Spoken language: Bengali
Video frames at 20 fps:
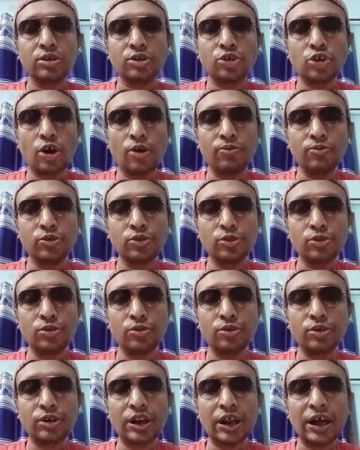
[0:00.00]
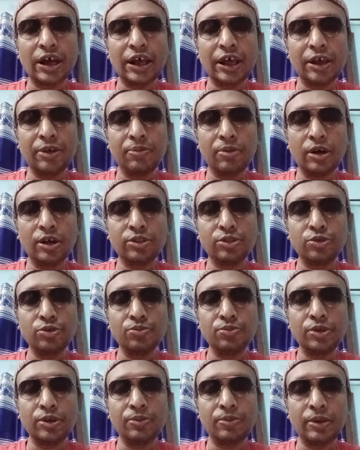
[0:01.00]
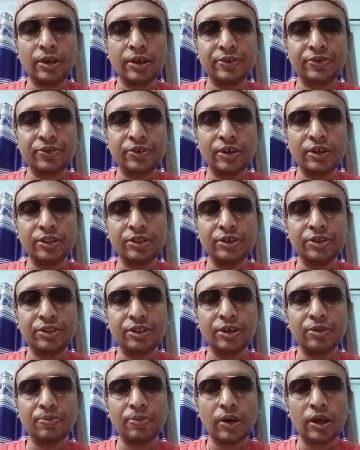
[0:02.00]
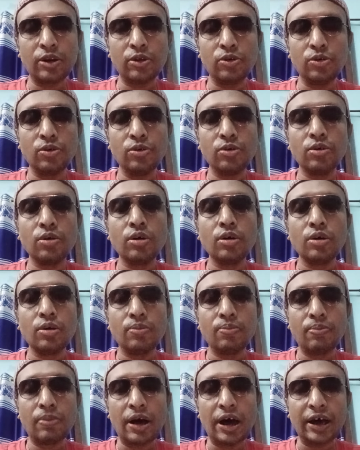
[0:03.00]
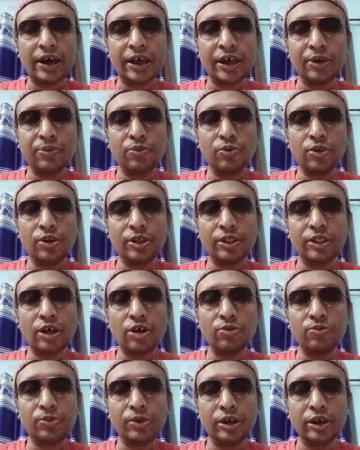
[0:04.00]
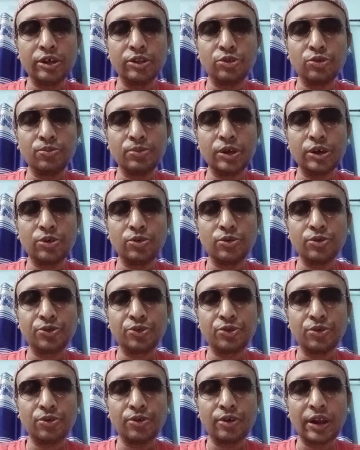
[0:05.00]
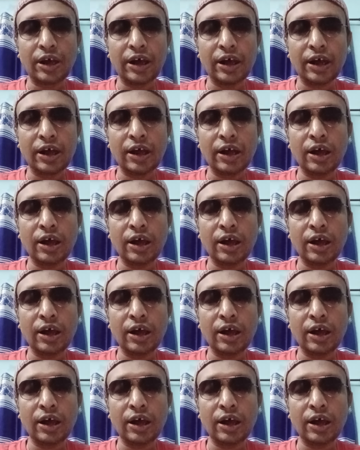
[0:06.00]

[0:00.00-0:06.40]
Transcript: সম্বন্ধটা এবার তুমি বেচতে দিতে পারো মাকে বলে দাও বিয়ে তুমি করছো না